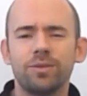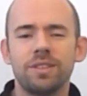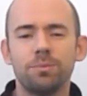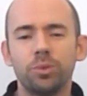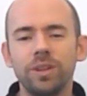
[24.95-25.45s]
Vão
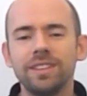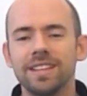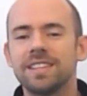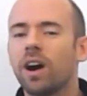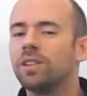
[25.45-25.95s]
ser
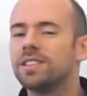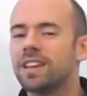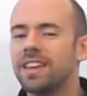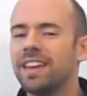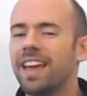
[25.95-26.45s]
muitas aulas
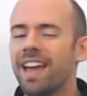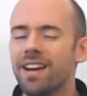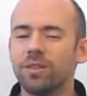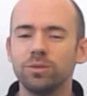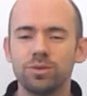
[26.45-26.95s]
aí,
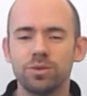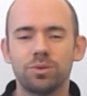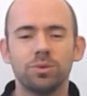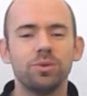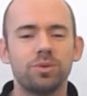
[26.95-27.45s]
é um dos
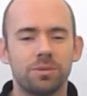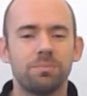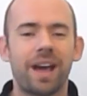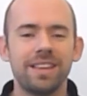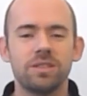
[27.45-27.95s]
estudos
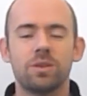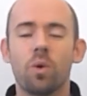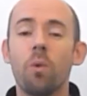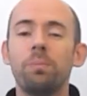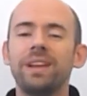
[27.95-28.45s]
mais
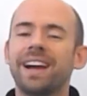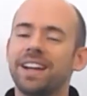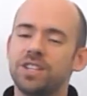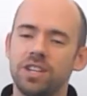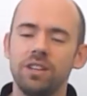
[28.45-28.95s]

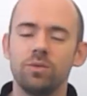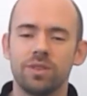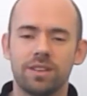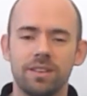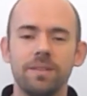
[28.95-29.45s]
complicadinhos
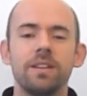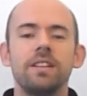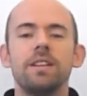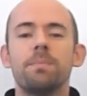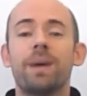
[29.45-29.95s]
aqui,
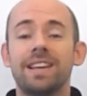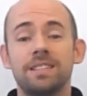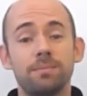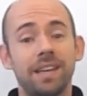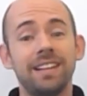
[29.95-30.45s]
mas
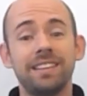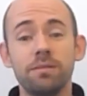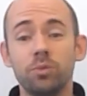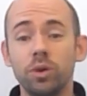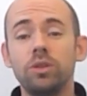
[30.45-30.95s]
também ele tem
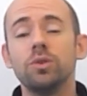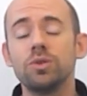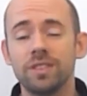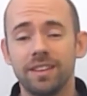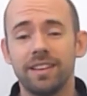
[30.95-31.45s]

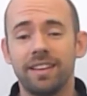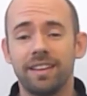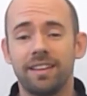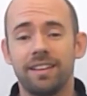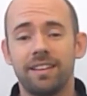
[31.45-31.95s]
muitos, é,
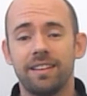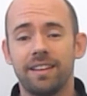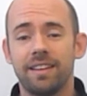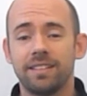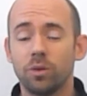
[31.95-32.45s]

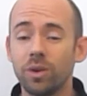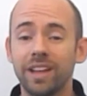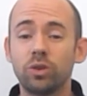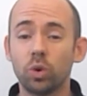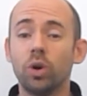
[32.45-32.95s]
é, é, tem um
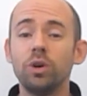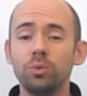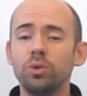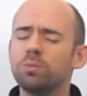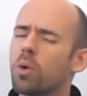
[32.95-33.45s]
retorno
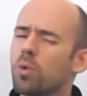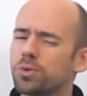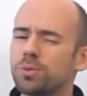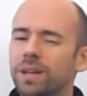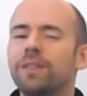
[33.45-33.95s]
muito bom,
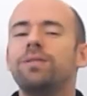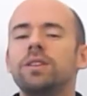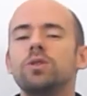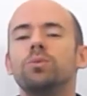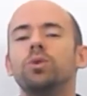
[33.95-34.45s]

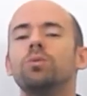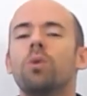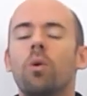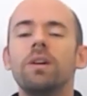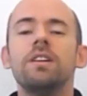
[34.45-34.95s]
custo-benefício muito
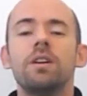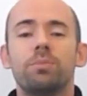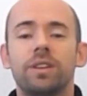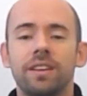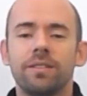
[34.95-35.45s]
bom,
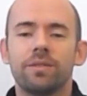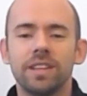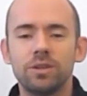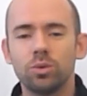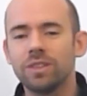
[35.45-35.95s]
porque
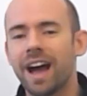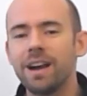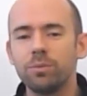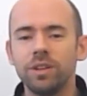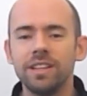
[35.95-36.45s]
estudar
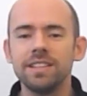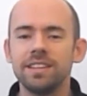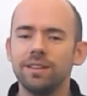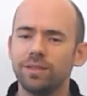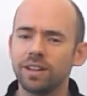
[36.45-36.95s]
harmonia
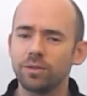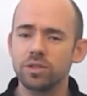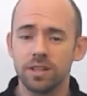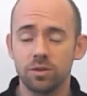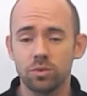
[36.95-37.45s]
significa
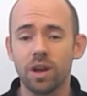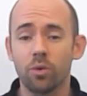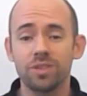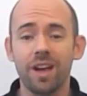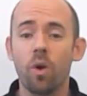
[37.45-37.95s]
você estudar
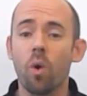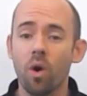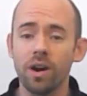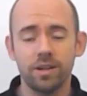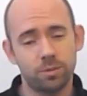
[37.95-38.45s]
os
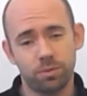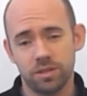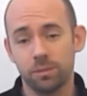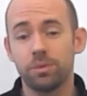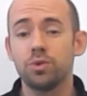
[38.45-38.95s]
acordes, por
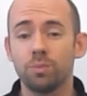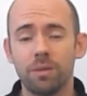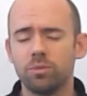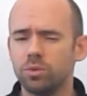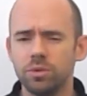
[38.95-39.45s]
exemplo, de uma
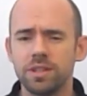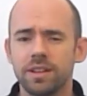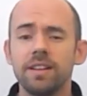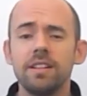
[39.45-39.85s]
música,